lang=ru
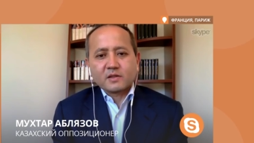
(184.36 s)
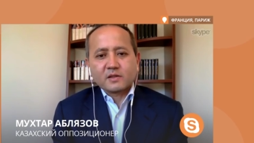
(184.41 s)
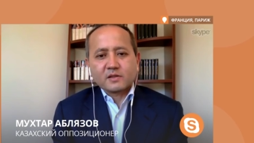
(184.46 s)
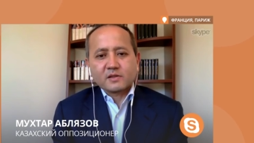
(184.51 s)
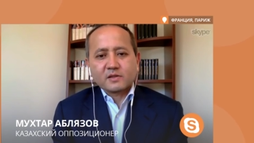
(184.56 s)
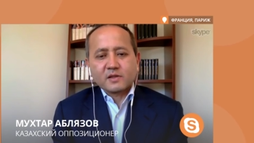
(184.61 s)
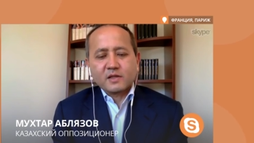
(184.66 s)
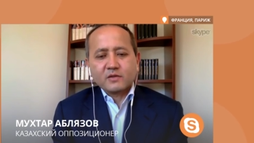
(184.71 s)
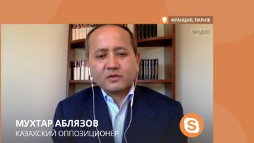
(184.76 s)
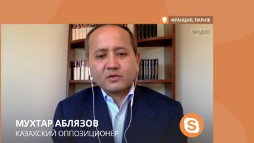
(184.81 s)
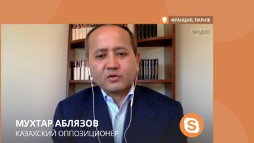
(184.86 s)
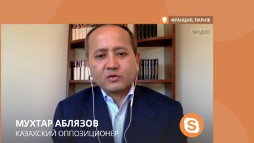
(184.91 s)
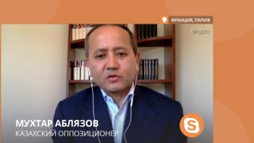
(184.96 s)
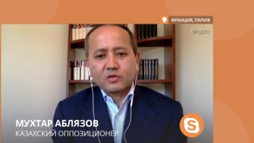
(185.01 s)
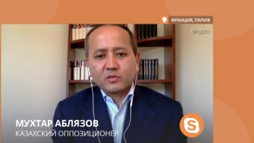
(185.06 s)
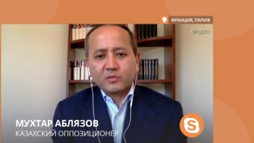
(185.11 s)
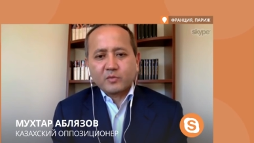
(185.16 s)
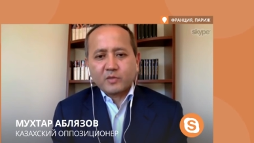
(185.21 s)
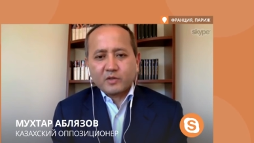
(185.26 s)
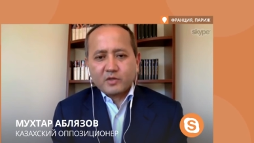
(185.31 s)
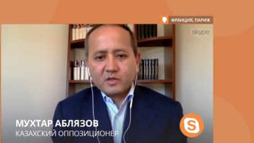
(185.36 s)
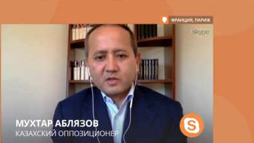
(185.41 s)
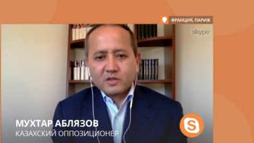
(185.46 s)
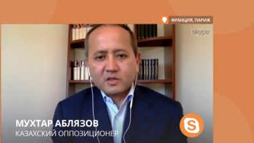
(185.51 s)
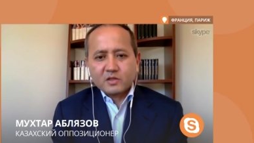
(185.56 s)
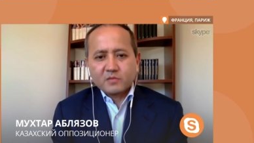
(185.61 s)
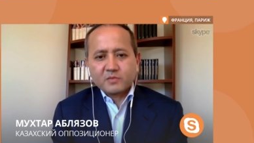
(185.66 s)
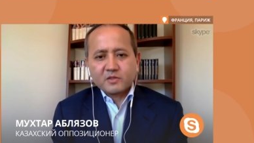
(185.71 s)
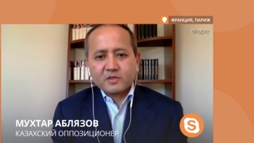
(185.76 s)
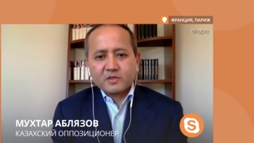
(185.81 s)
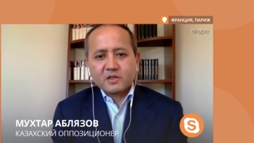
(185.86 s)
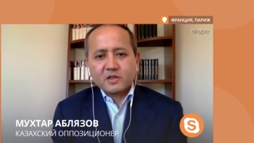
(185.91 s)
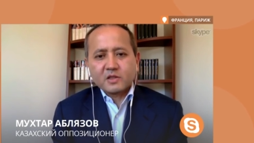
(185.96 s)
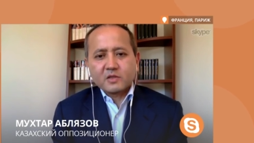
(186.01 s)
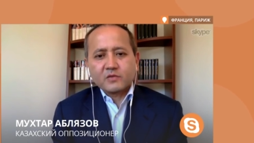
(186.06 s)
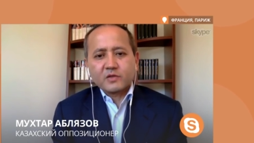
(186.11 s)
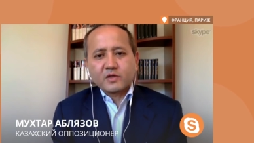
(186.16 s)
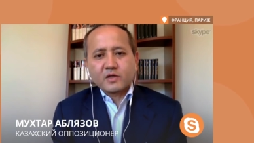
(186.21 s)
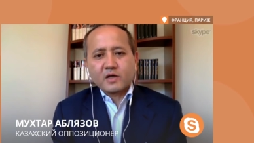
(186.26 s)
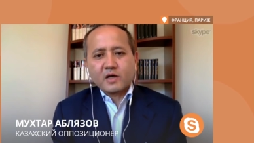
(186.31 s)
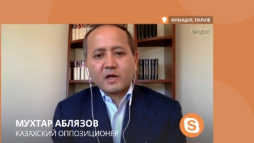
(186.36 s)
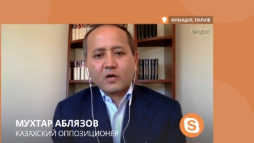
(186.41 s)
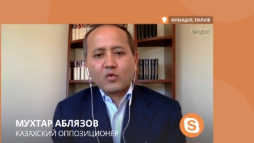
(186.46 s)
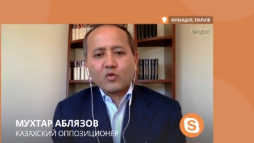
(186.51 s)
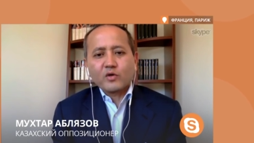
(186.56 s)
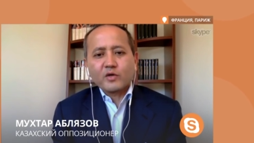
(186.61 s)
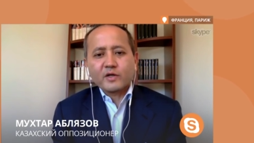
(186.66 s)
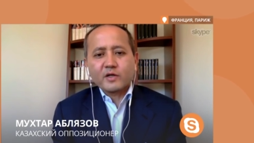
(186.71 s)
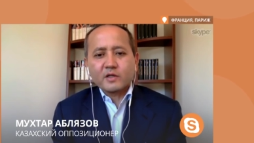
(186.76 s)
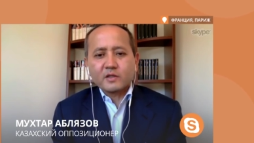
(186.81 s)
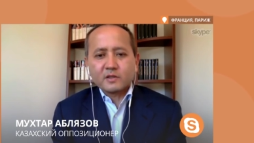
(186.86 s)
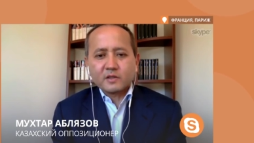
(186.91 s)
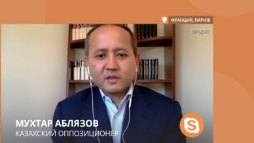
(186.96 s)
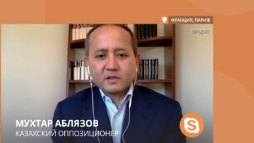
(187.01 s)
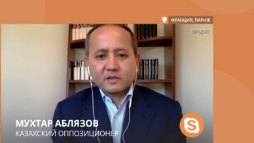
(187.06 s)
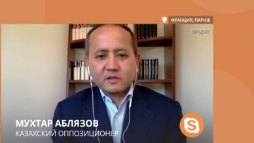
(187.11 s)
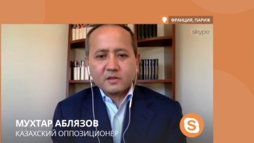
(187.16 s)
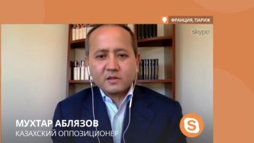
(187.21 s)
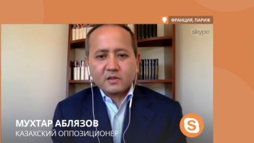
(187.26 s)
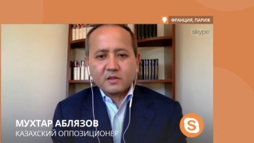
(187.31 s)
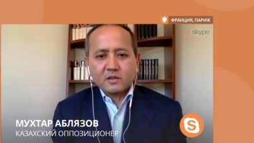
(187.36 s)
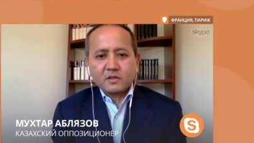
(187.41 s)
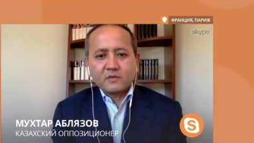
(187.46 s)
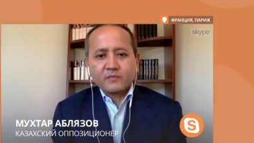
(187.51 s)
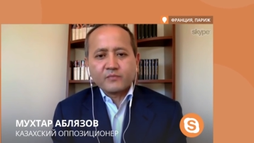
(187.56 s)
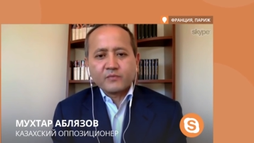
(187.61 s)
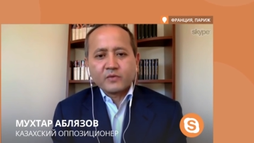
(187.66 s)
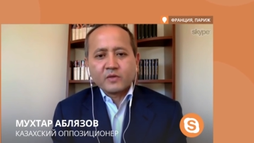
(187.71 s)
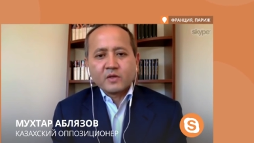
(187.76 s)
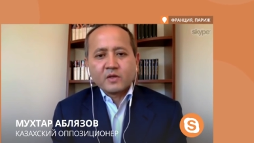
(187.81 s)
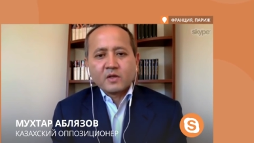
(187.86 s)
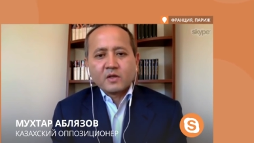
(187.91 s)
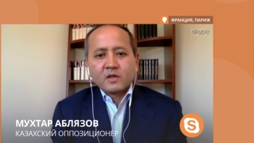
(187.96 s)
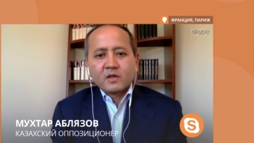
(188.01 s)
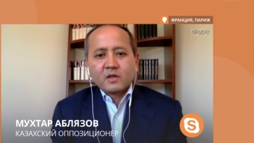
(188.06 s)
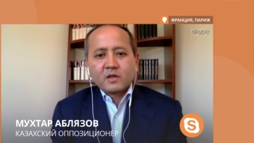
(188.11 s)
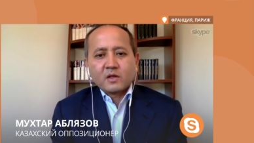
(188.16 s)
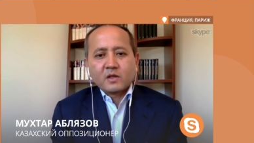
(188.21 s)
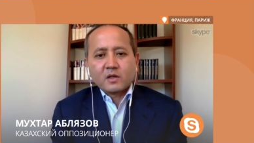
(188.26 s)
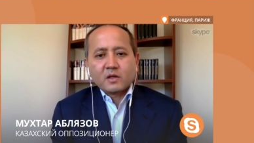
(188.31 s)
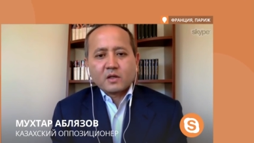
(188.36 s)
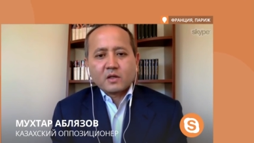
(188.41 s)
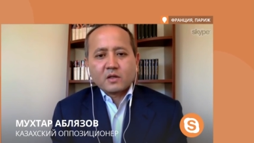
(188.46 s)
Казахстан, что это политическое преследование, а Украина, Россия э,